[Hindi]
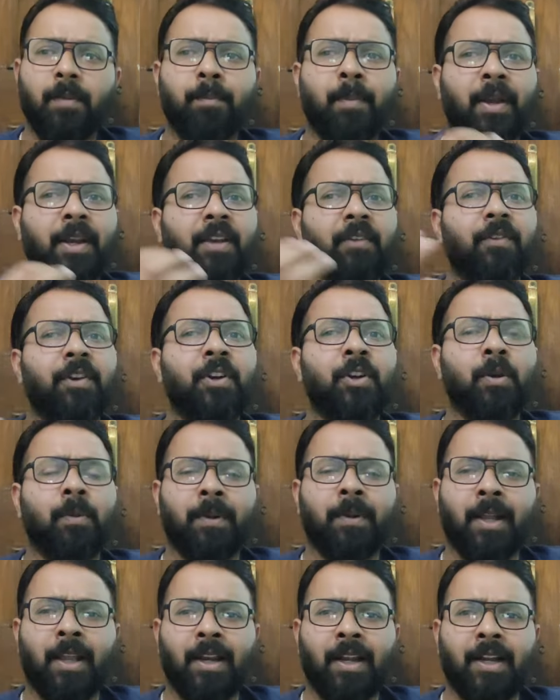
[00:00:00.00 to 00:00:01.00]
मैंने वीडियो
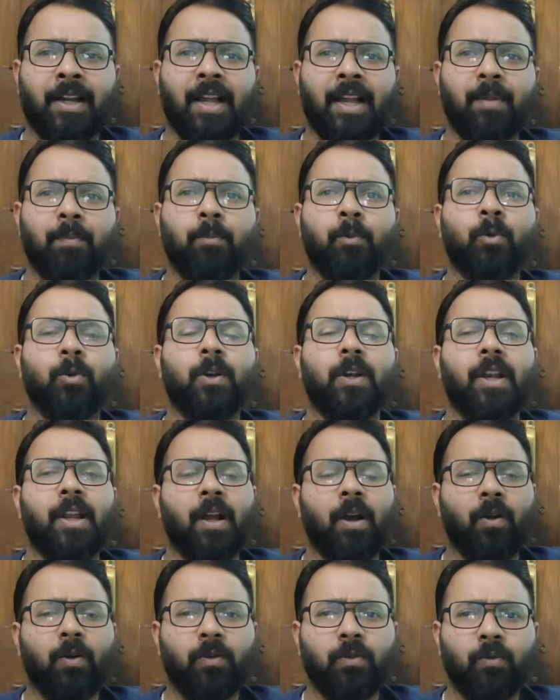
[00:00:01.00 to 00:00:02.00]
बना रखा है बुक
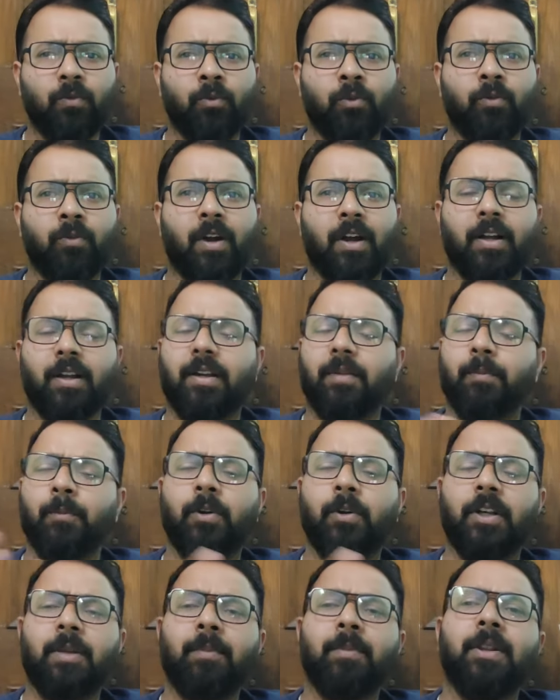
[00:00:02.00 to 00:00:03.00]
लिया वो अगर
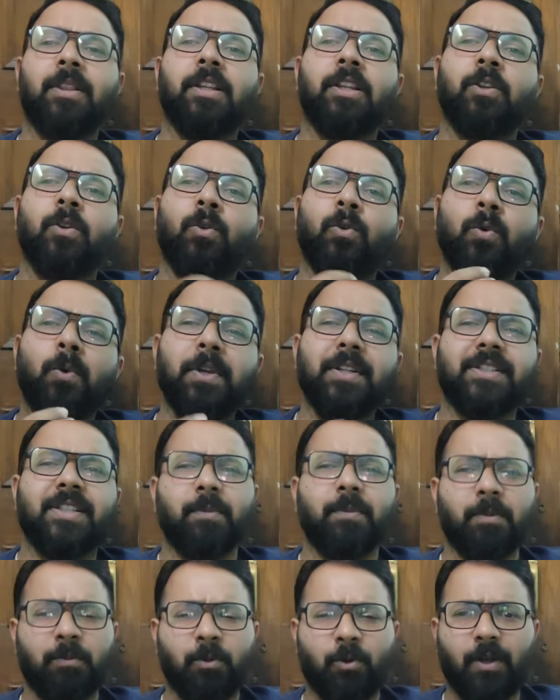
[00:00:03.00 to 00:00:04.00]
बुक नहीं मिलती तो कोई सी
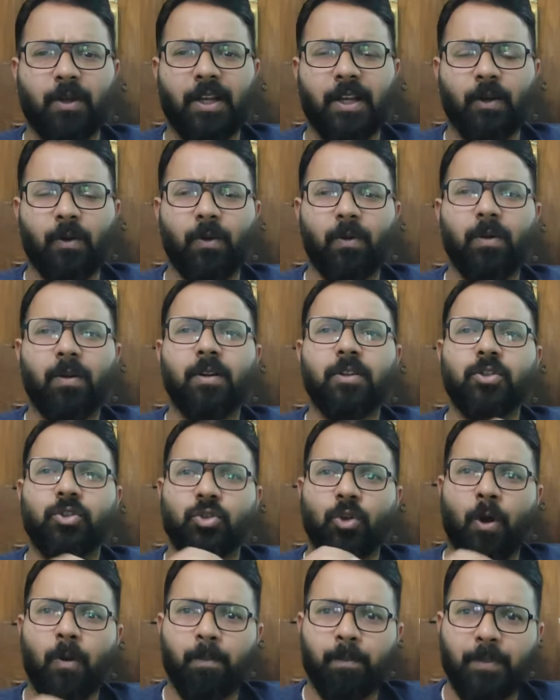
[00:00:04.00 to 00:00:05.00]
भी बुक ले लो
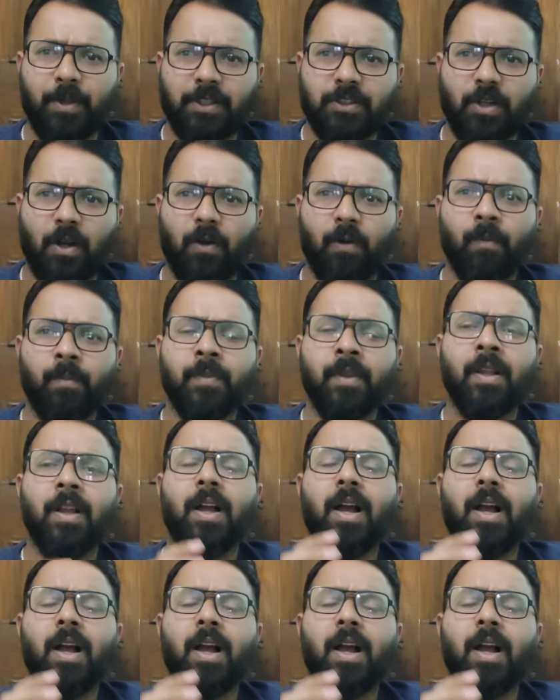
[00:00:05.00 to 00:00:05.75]
शॉप पे जाओ